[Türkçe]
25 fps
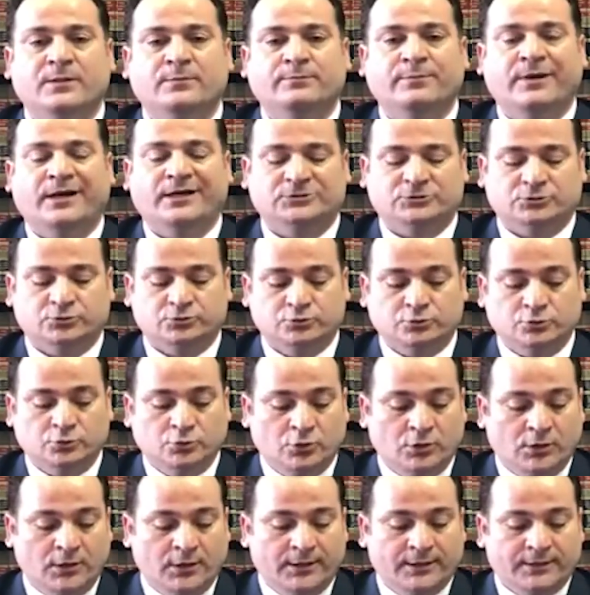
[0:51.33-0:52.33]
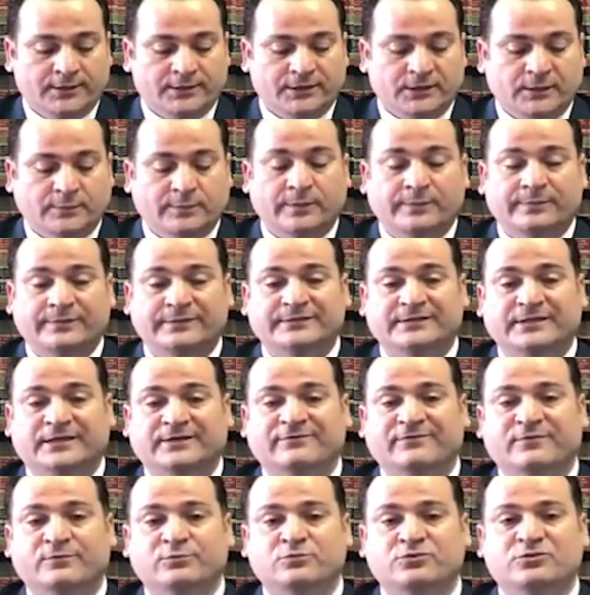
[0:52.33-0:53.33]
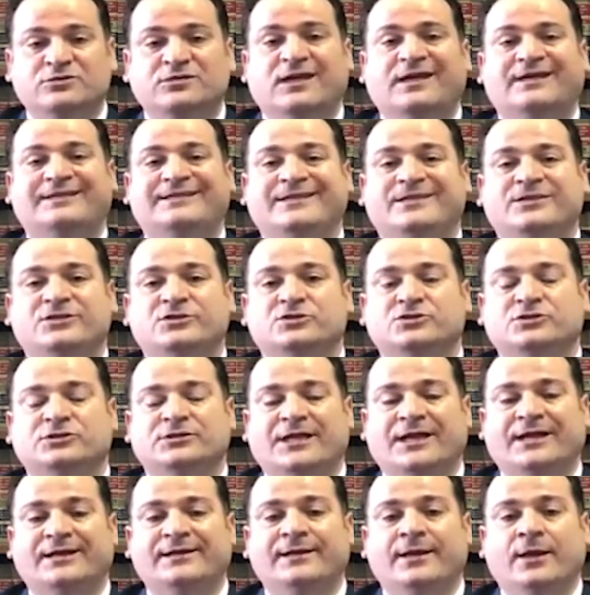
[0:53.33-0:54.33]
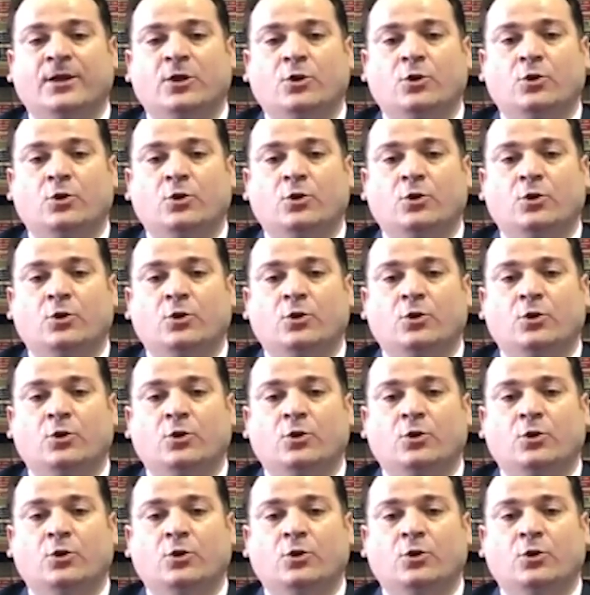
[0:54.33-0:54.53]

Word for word: başvuru yapabilirler ve bu sayede kişiler